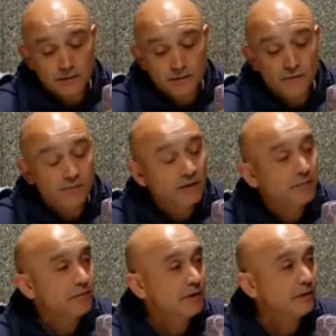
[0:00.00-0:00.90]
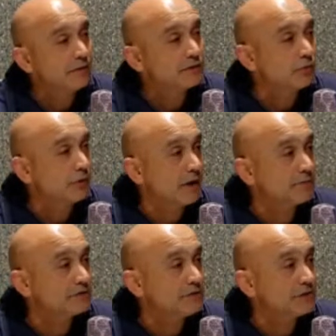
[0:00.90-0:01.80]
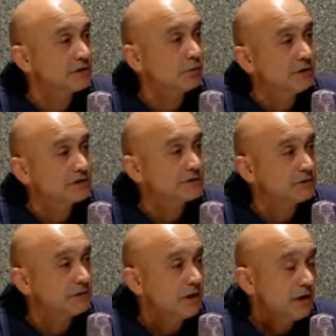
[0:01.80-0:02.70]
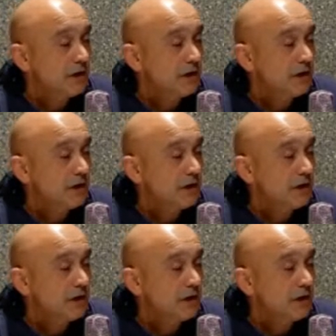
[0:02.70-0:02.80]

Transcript: também foi pela primeira vez que colocámos nas ambulâncias